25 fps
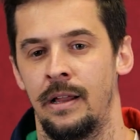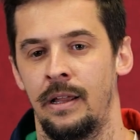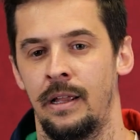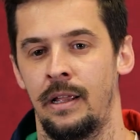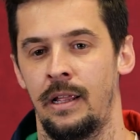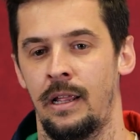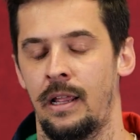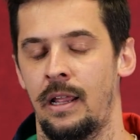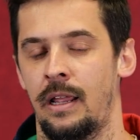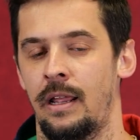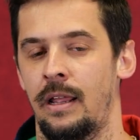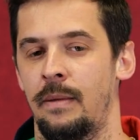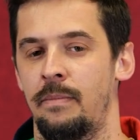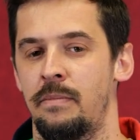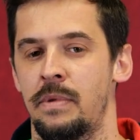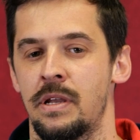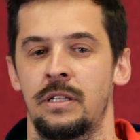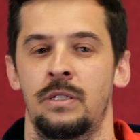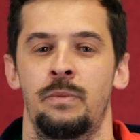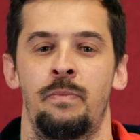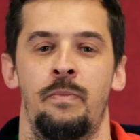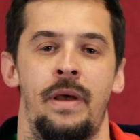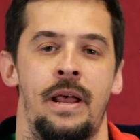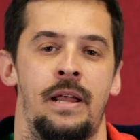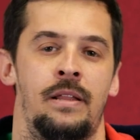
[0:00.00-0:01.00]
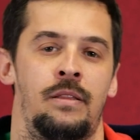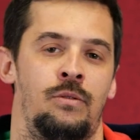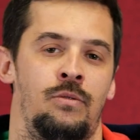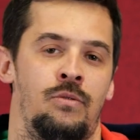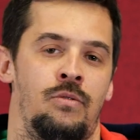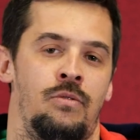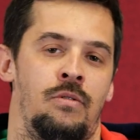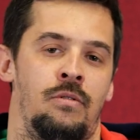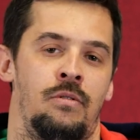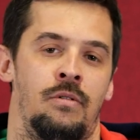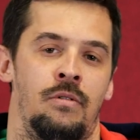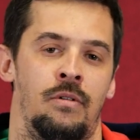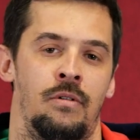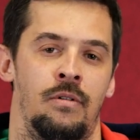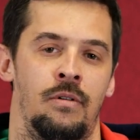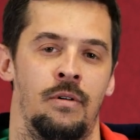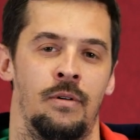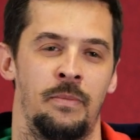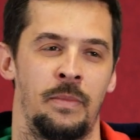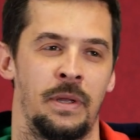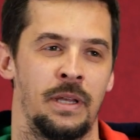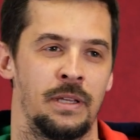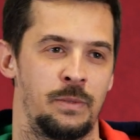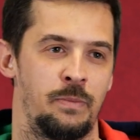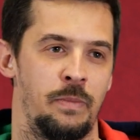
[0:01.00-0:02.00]
eh, mi, aspetto,
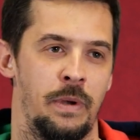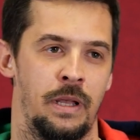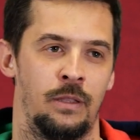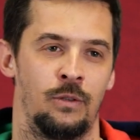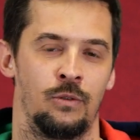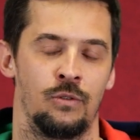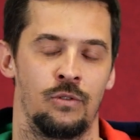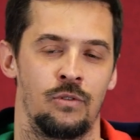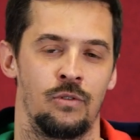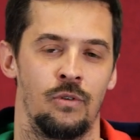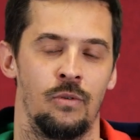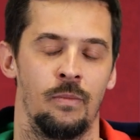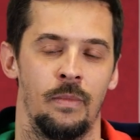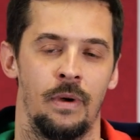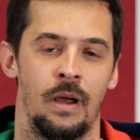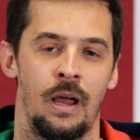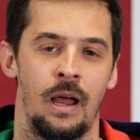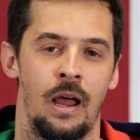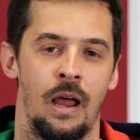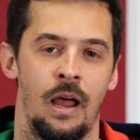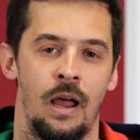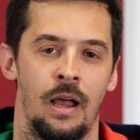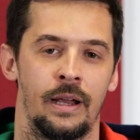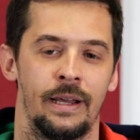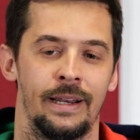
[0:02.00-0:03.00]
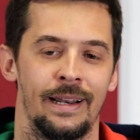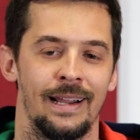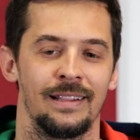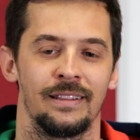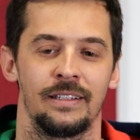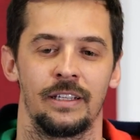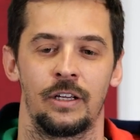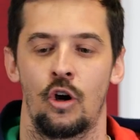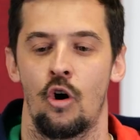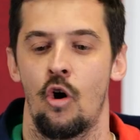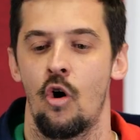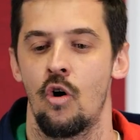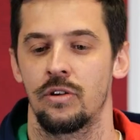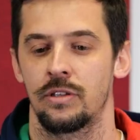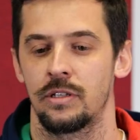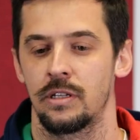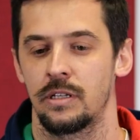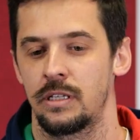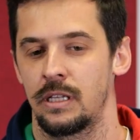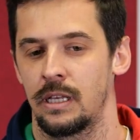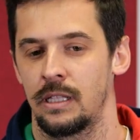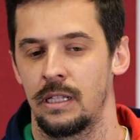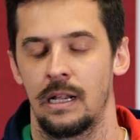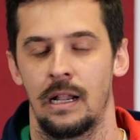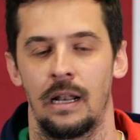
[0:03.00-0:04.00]
mi aspetto insomma, grandi cose
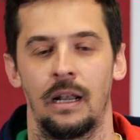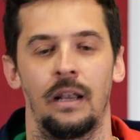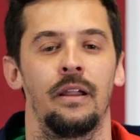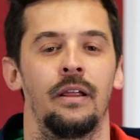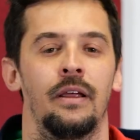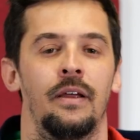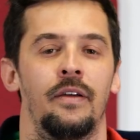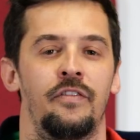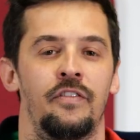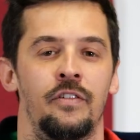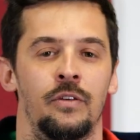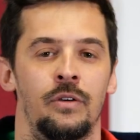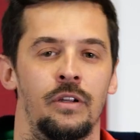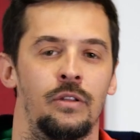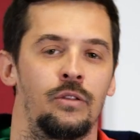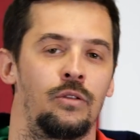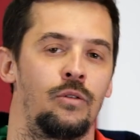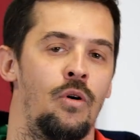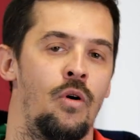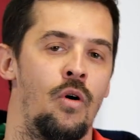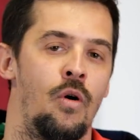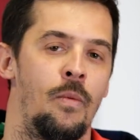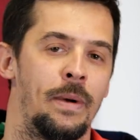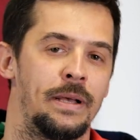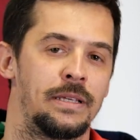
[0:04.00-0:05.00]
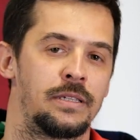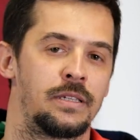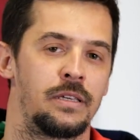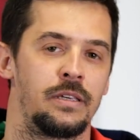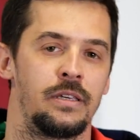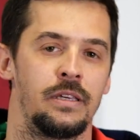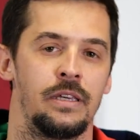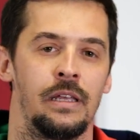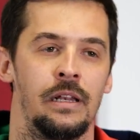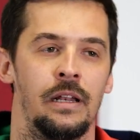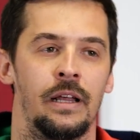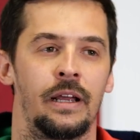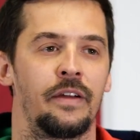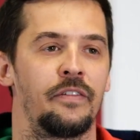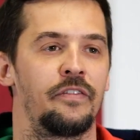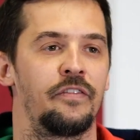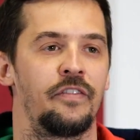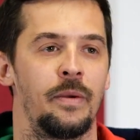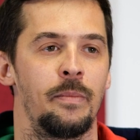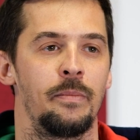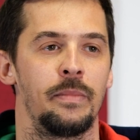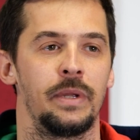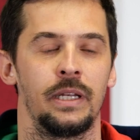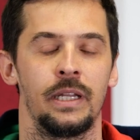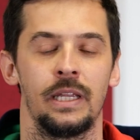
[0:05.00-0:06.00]
sia dal fioretto maschile che
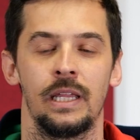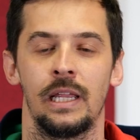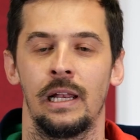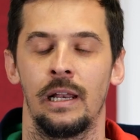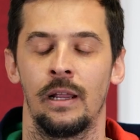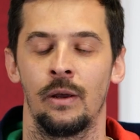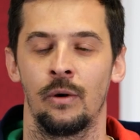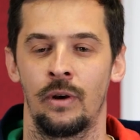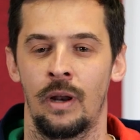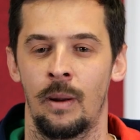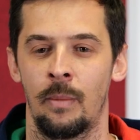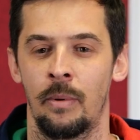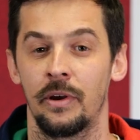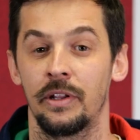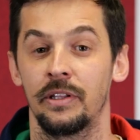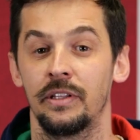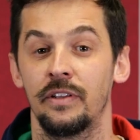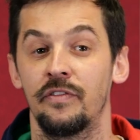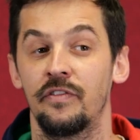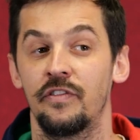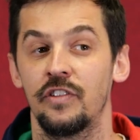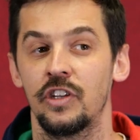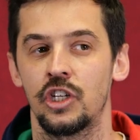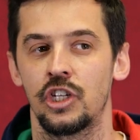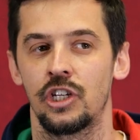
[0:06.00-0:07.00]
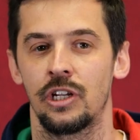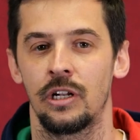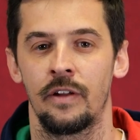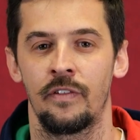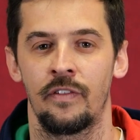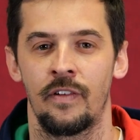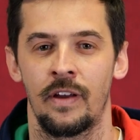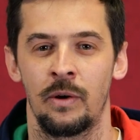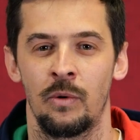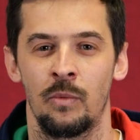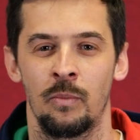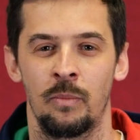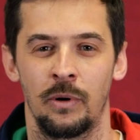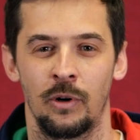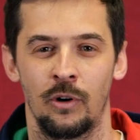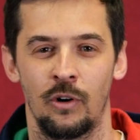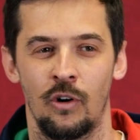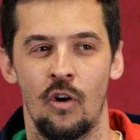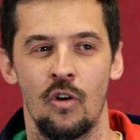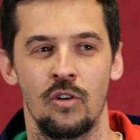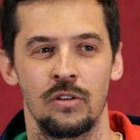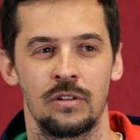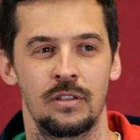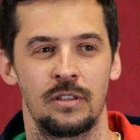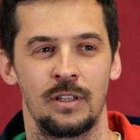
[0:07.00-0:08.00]
femminile. Ora poi è difficile fare un
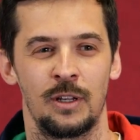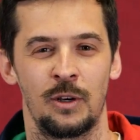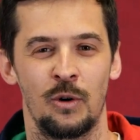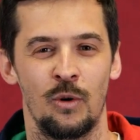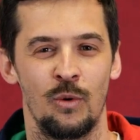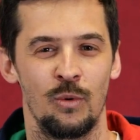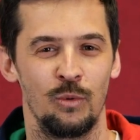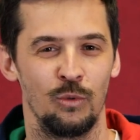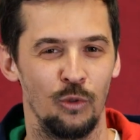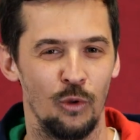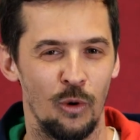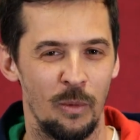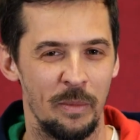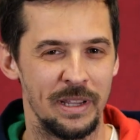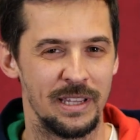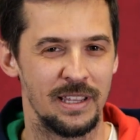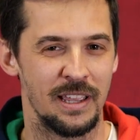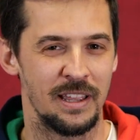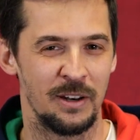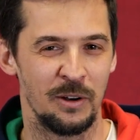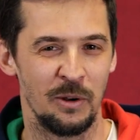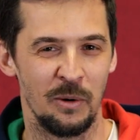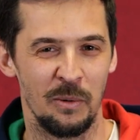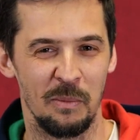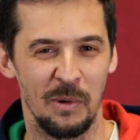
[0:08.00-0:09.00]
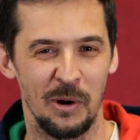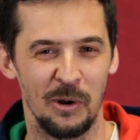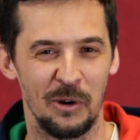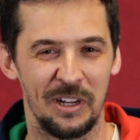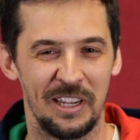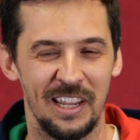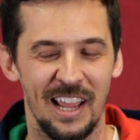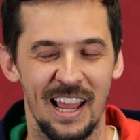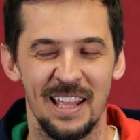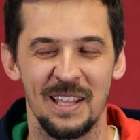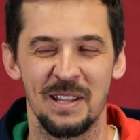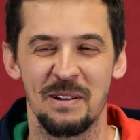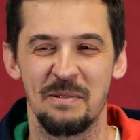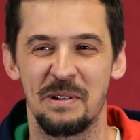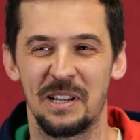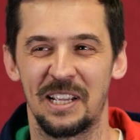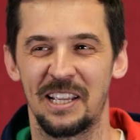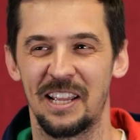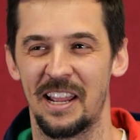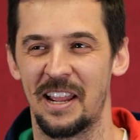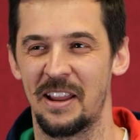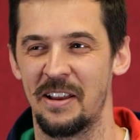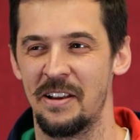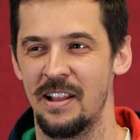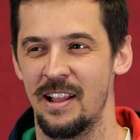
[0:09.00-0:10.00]
pronostico, un nome non me lo chiedere
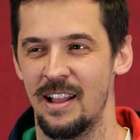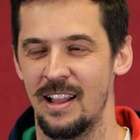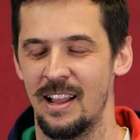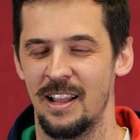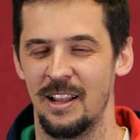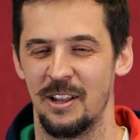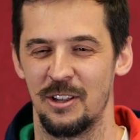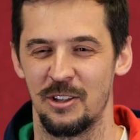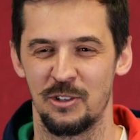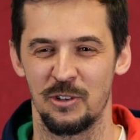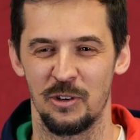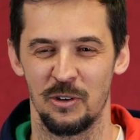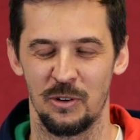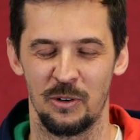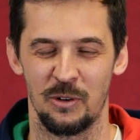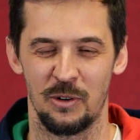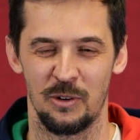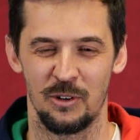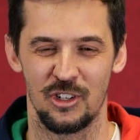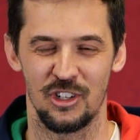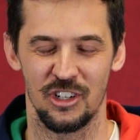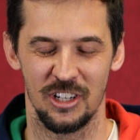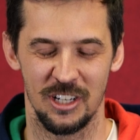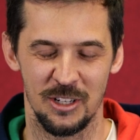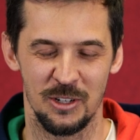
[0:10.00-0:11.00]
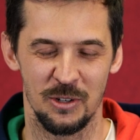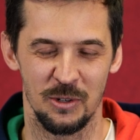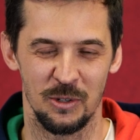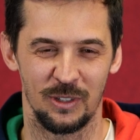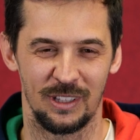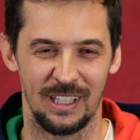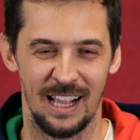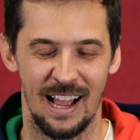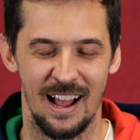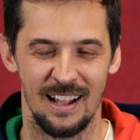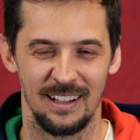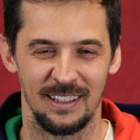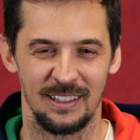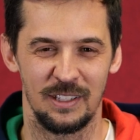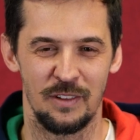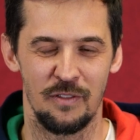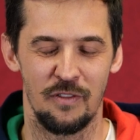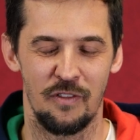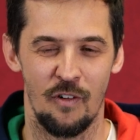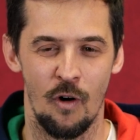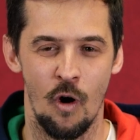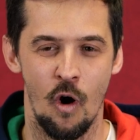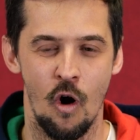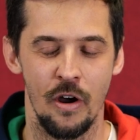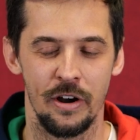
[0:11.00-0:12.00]
perché sono, ce ne sono tanti
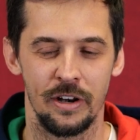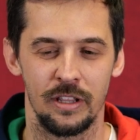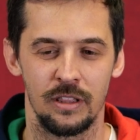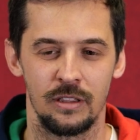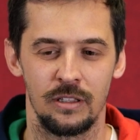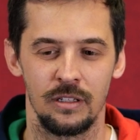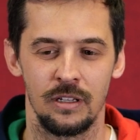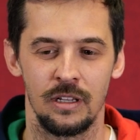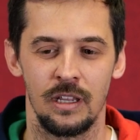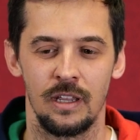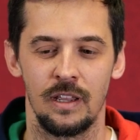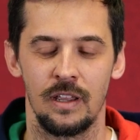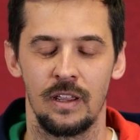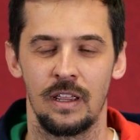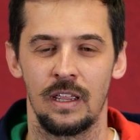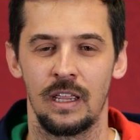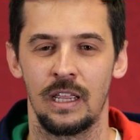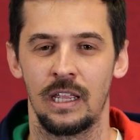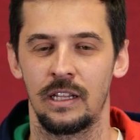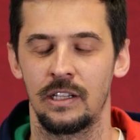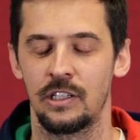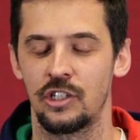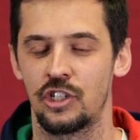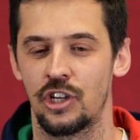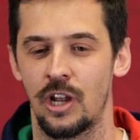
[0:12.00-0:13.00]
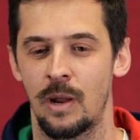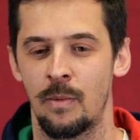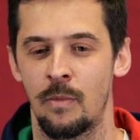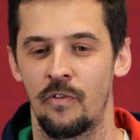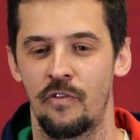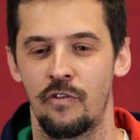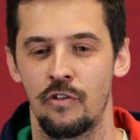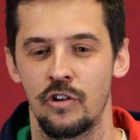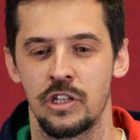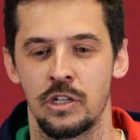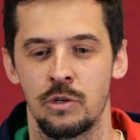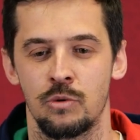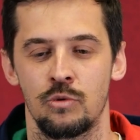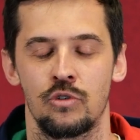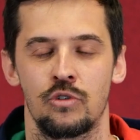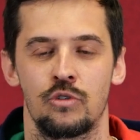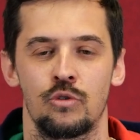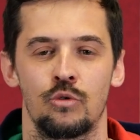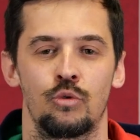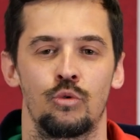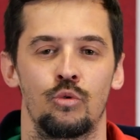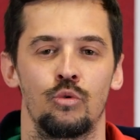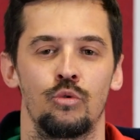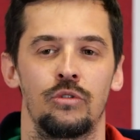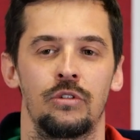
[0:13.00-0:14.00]
forti, diciamo forse uno
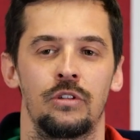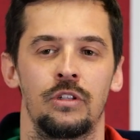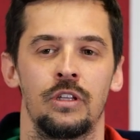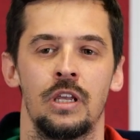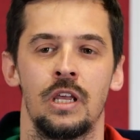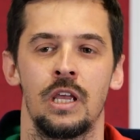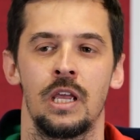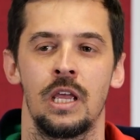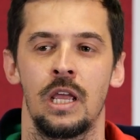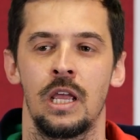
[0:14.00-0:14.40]
su tutti